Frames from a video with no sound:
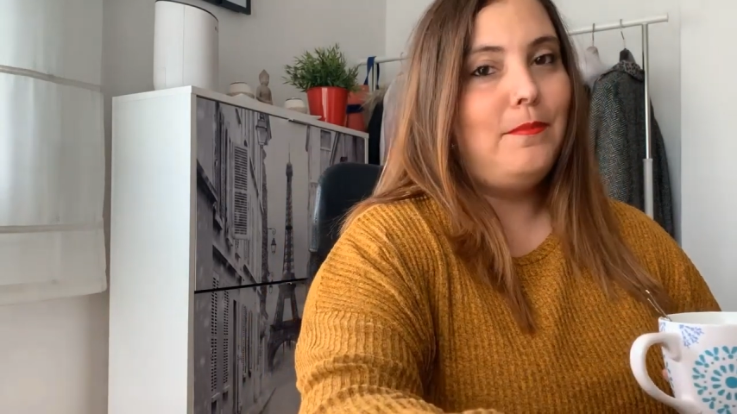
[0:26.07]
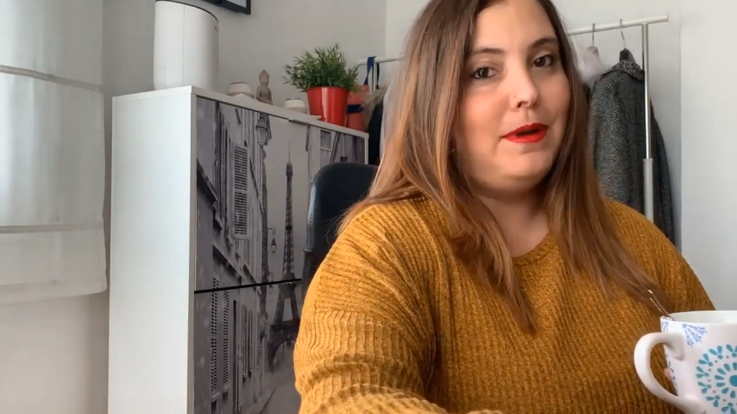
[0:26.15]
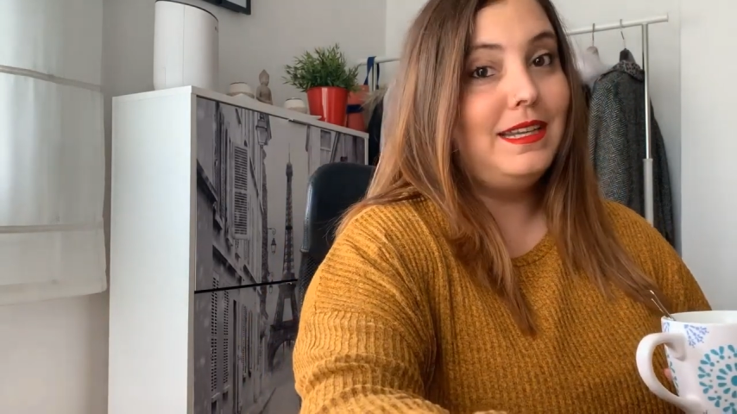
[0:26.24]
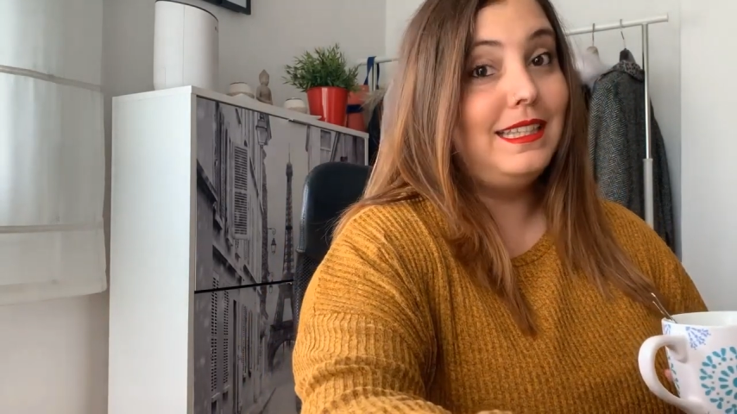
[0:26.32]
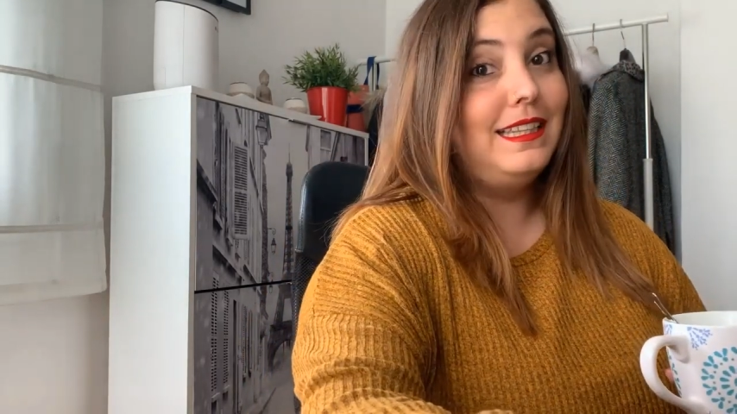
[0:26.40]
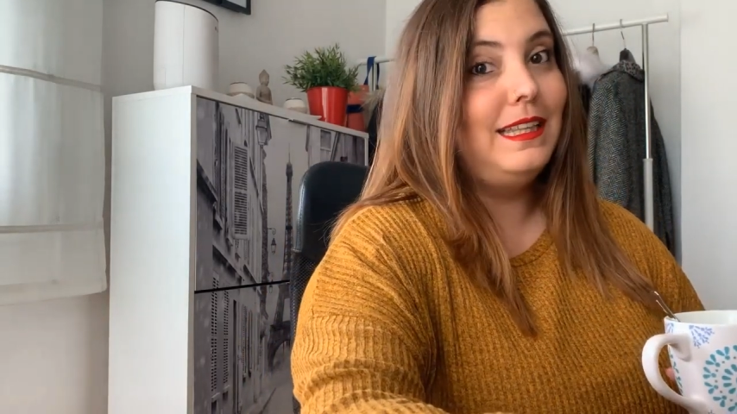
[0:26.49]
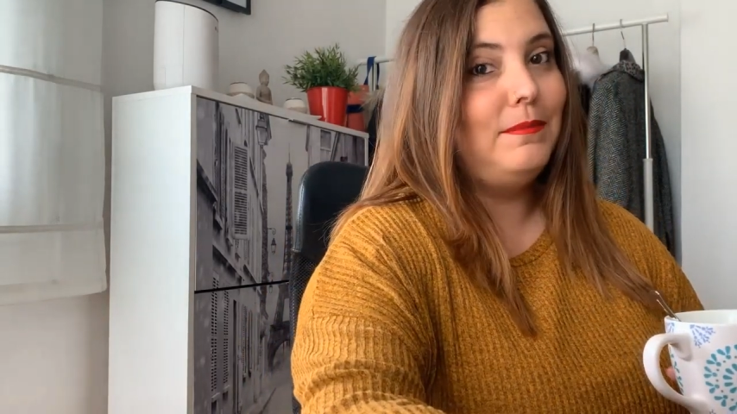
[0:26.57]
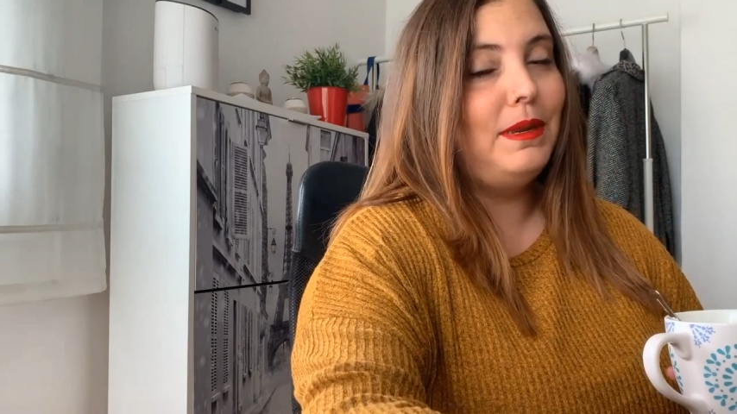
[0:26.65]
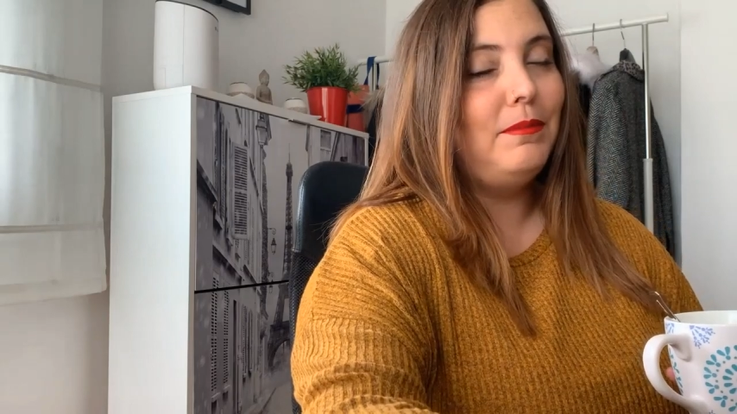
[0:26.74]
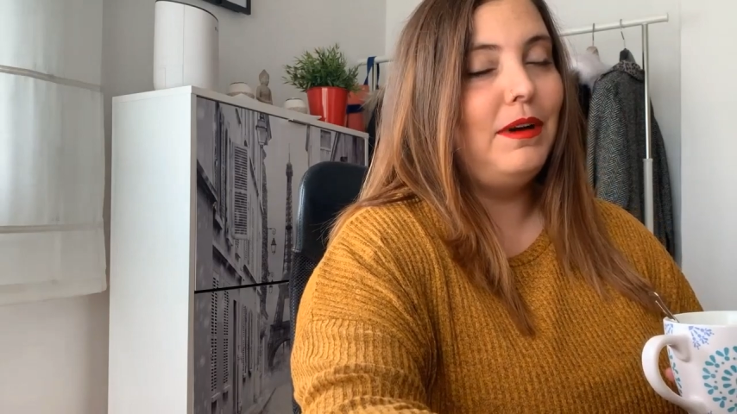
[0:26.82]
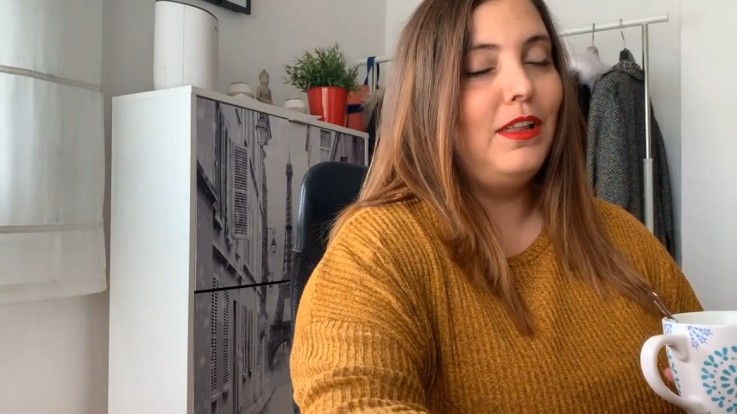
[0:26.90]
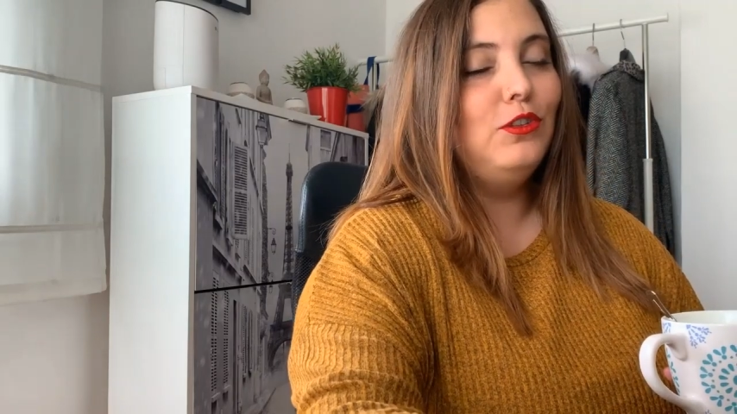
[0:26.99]
bastante
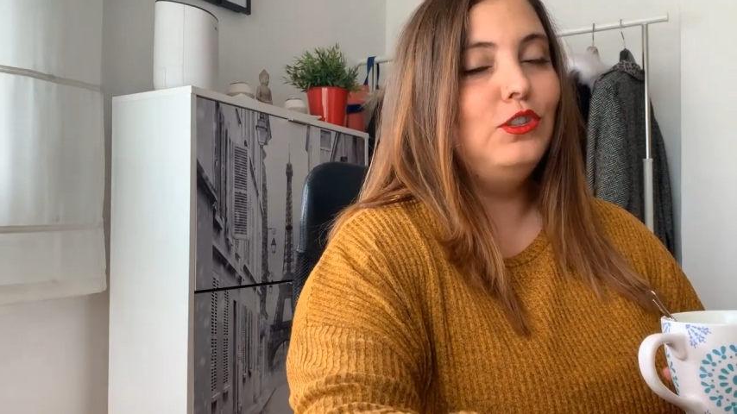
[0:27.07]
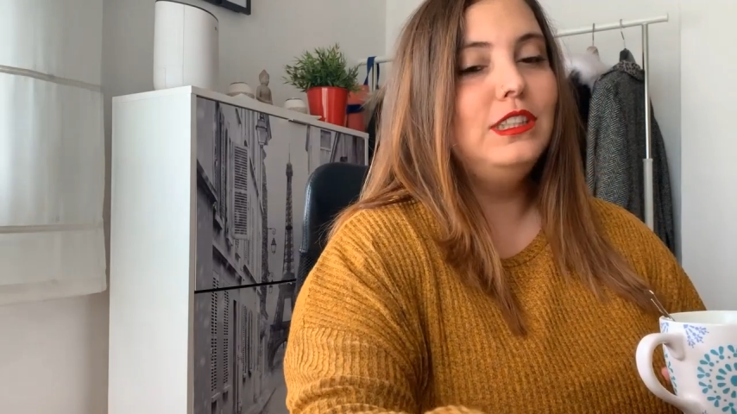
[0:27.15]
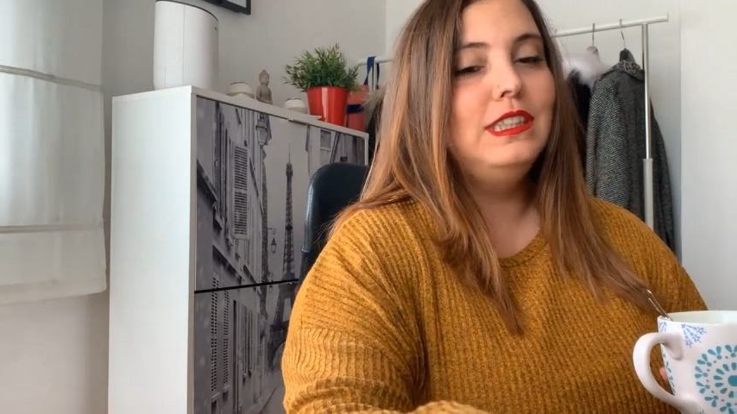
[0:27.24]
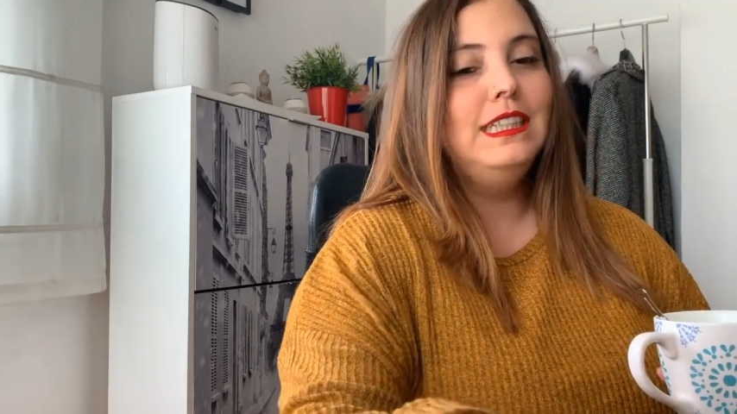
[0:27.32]
privados